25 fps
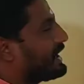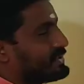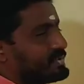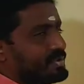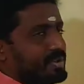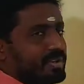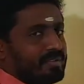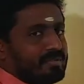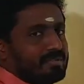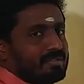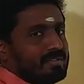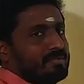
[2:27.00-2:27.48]

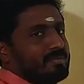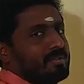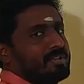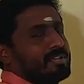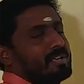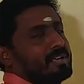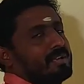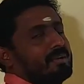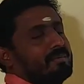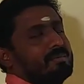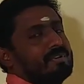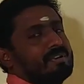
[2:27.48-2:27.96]
ஆக்சுவலாக வந்து
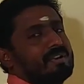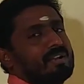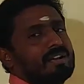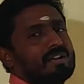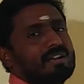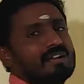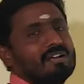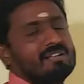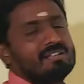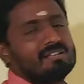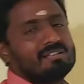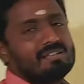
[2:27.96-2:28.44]
பார்த்திங்க
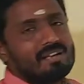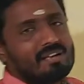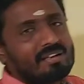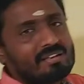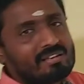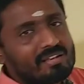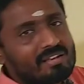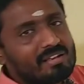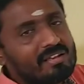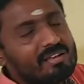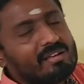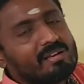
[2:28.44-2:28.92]
அப்படின்னாக்கா இந்த
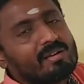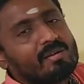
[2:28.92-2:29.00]
இடத்துல